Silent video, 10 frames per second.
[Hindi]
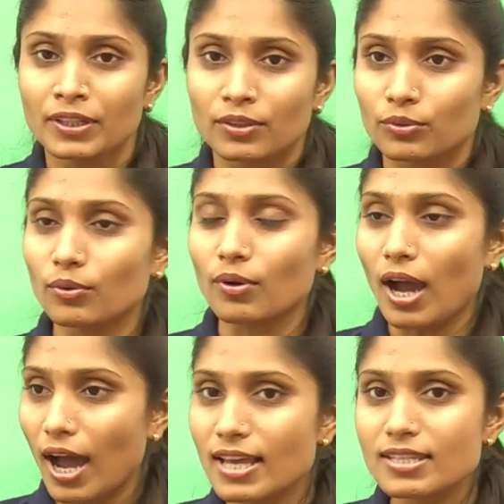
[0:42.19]
तो
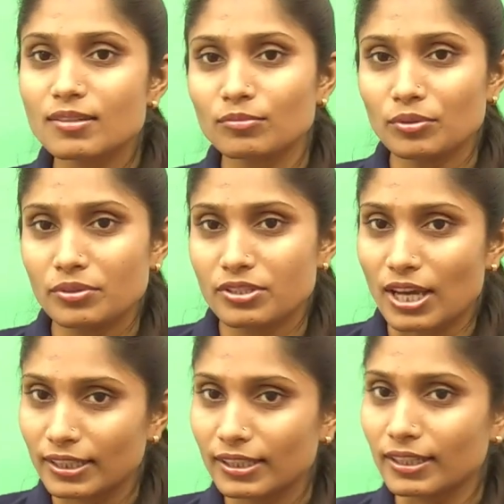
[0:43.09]
आज हम लोग
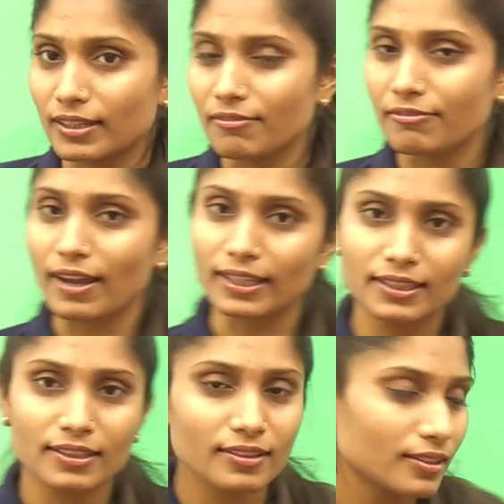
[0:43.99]
जानेंगे वैदिक